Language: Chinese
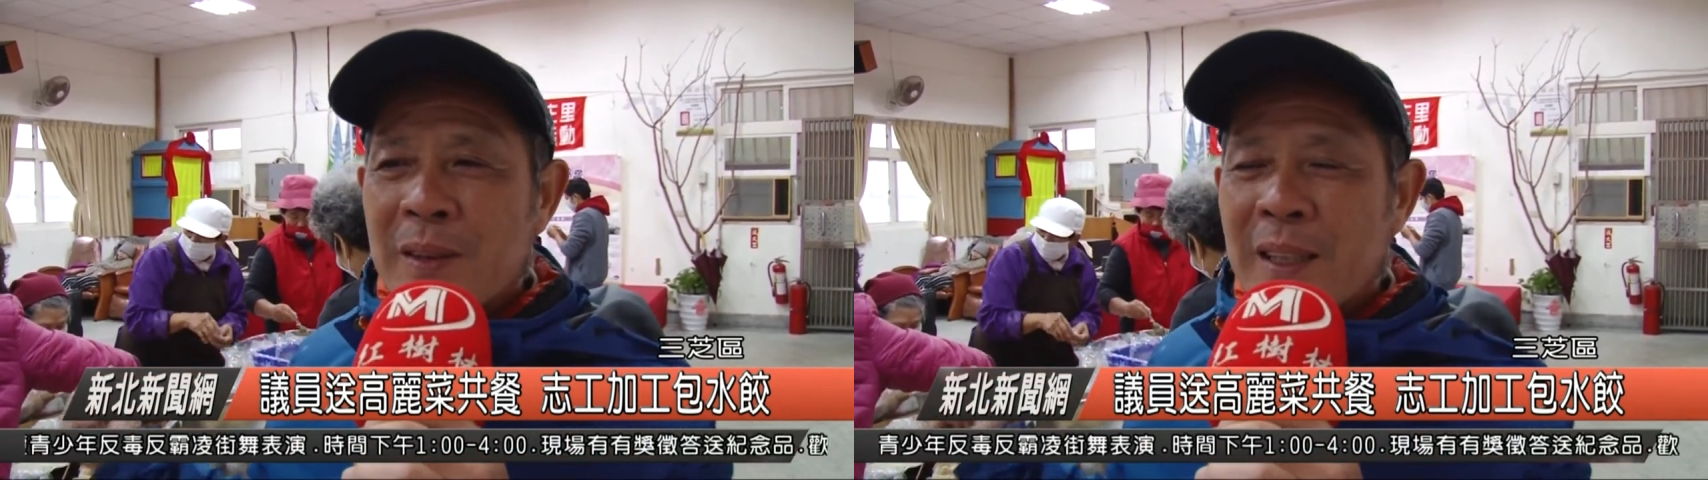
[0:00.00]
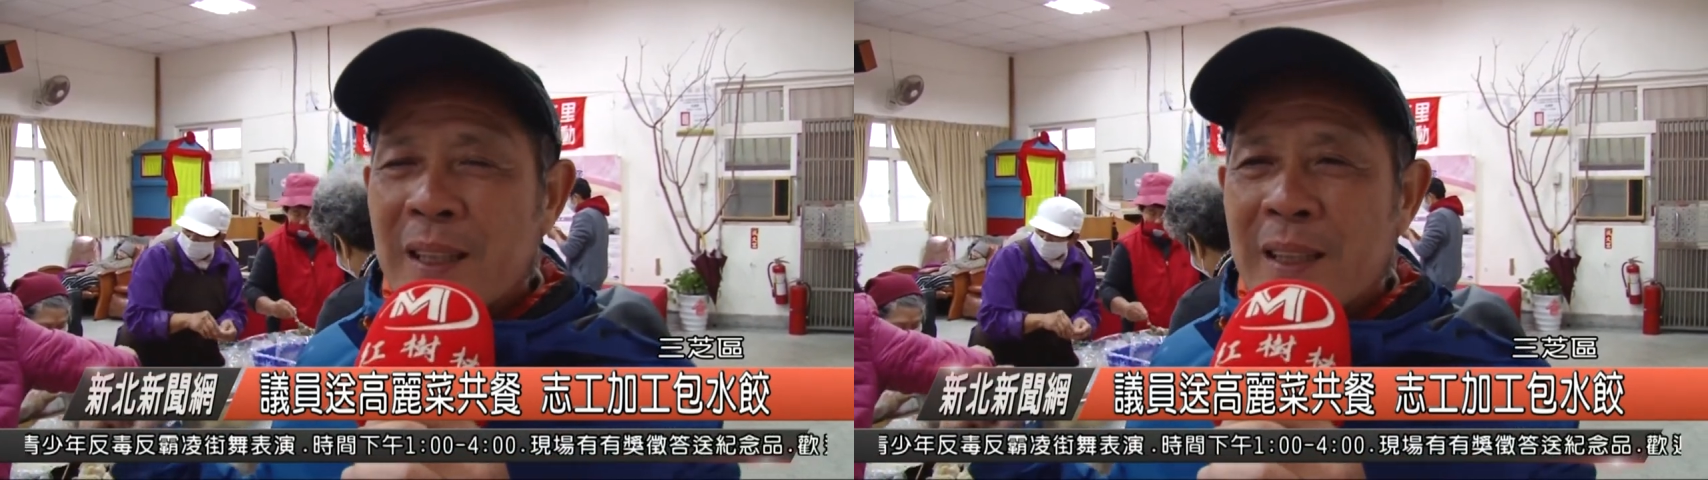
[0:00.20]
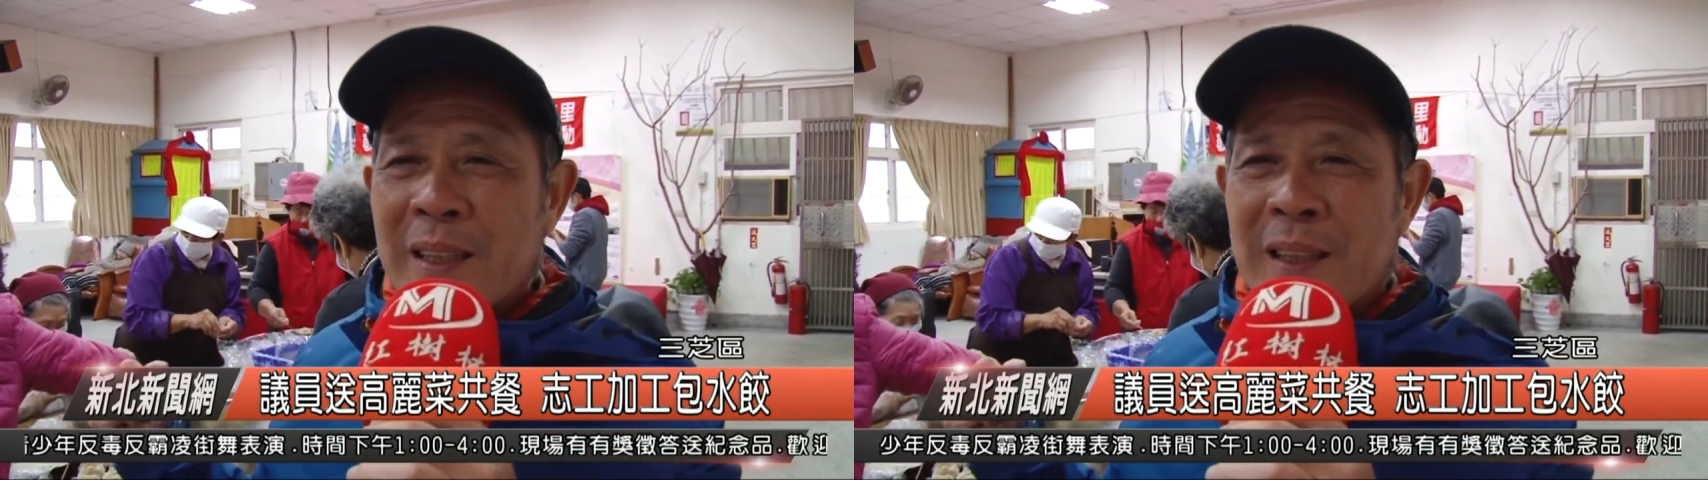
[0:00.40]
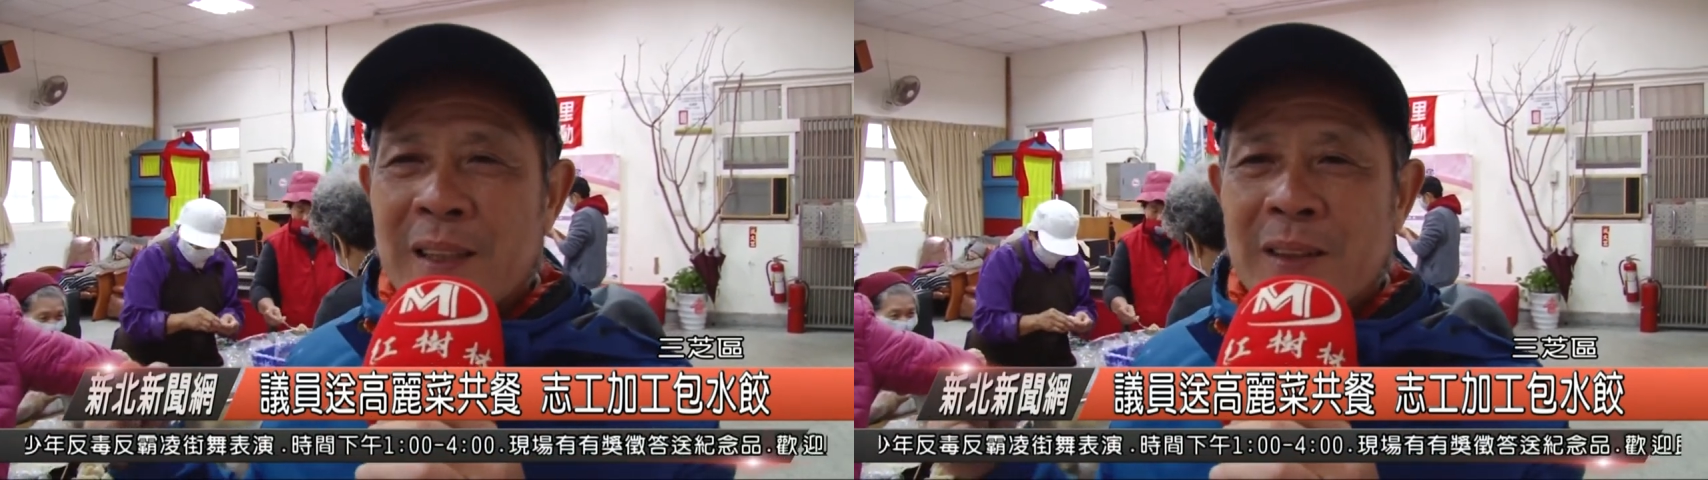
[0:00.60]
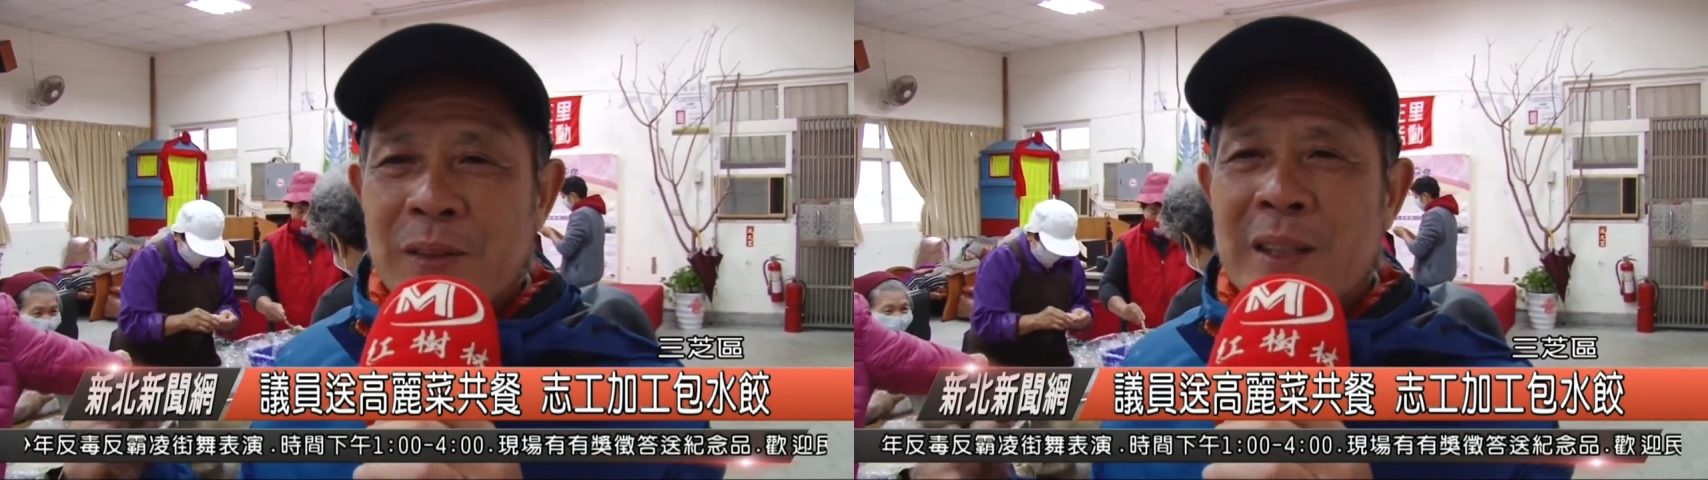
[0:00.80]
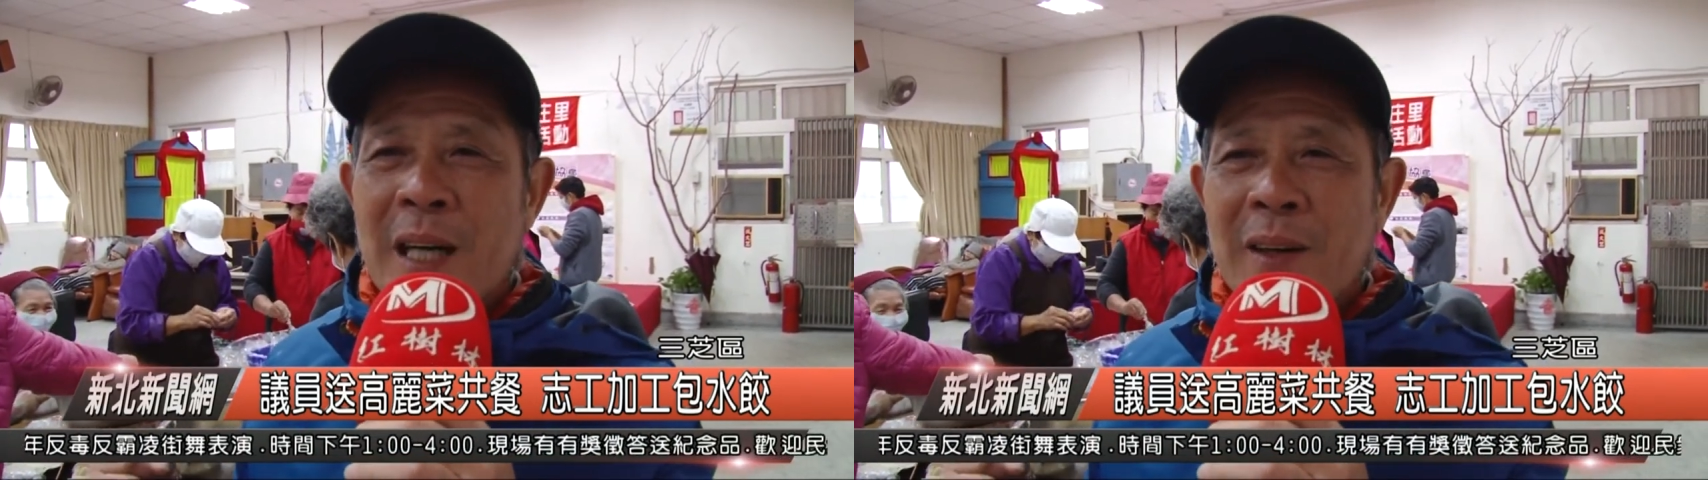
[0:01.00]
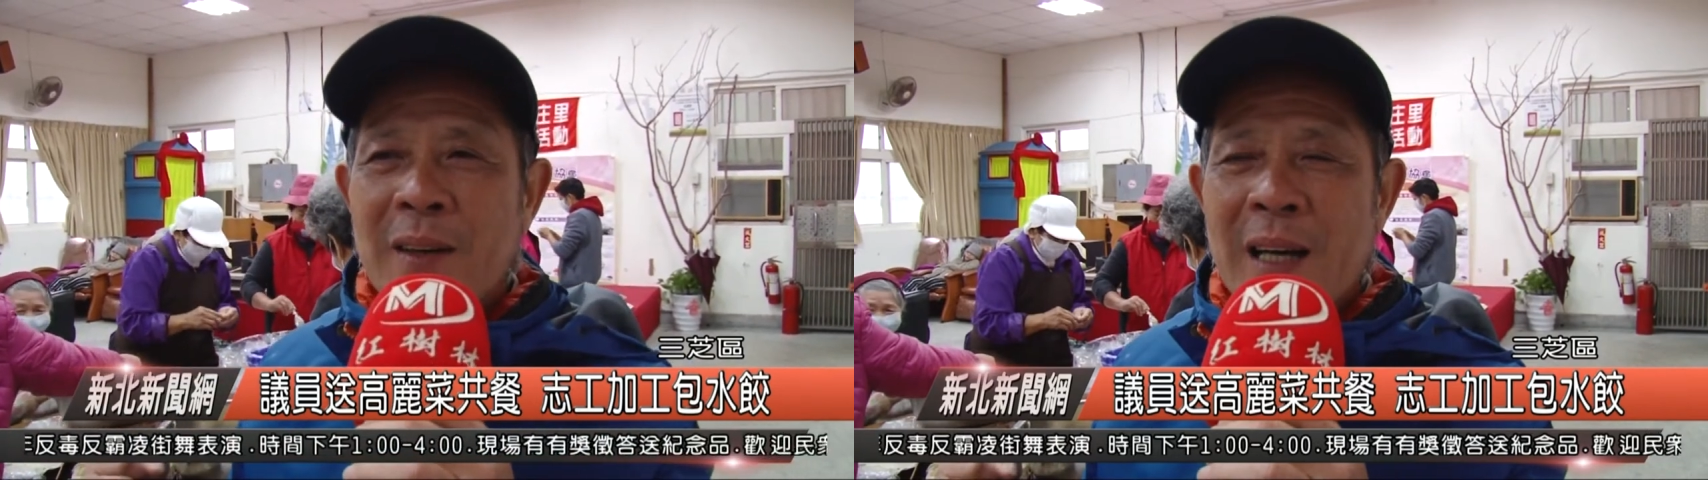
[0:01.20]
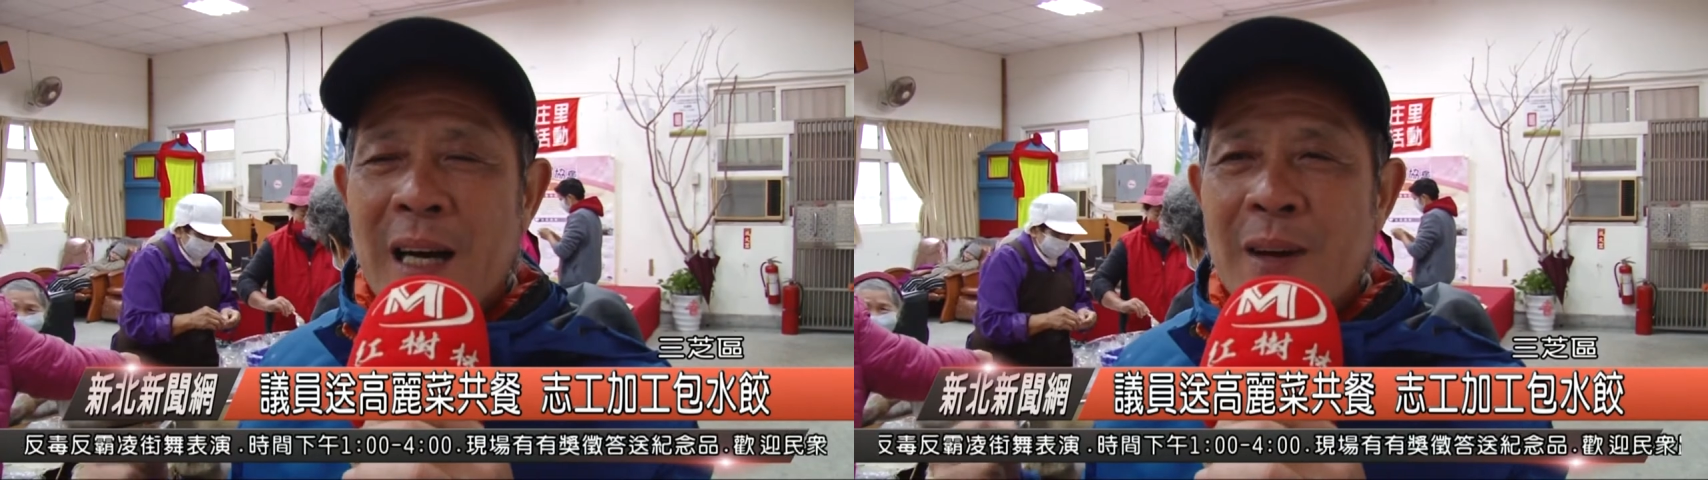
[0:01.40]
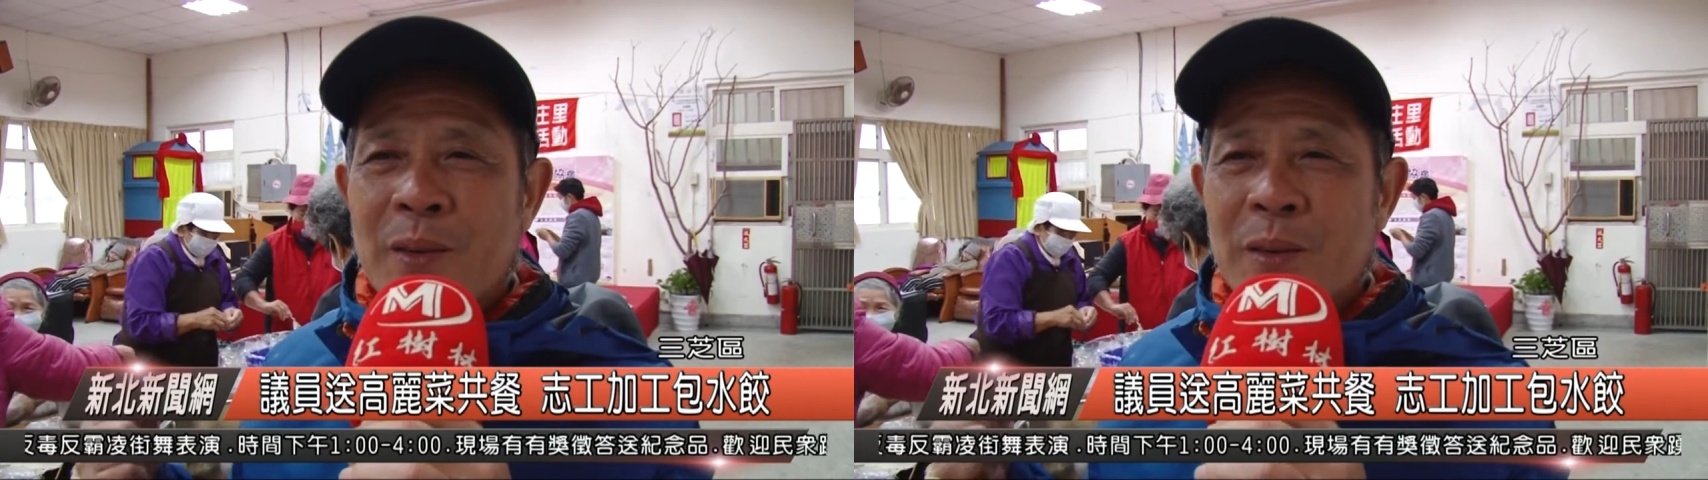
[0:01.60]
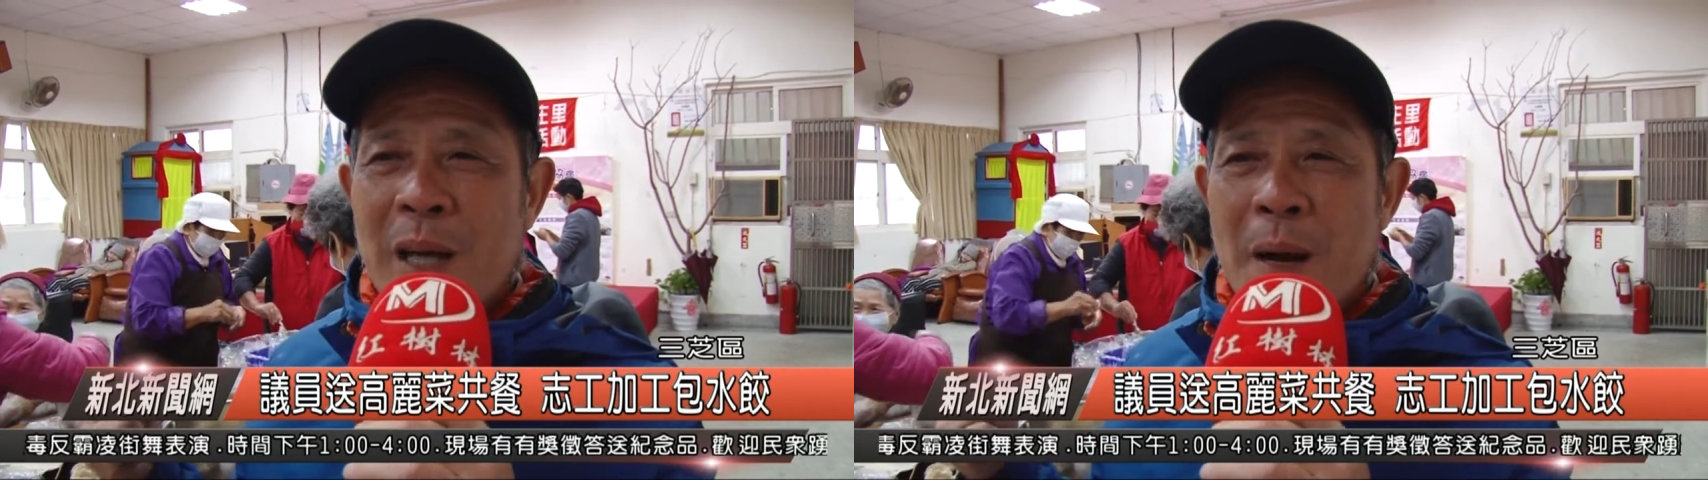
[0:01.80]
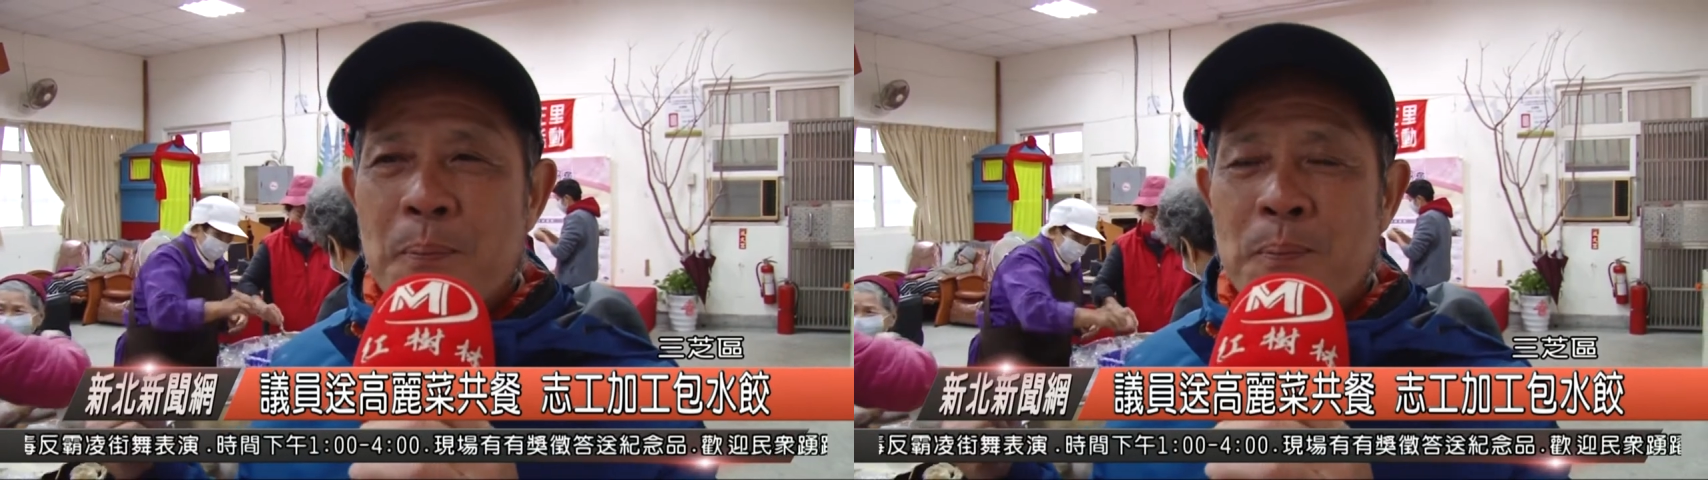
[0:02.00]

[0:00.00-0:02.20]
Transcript: 一个水饺，啊有只阿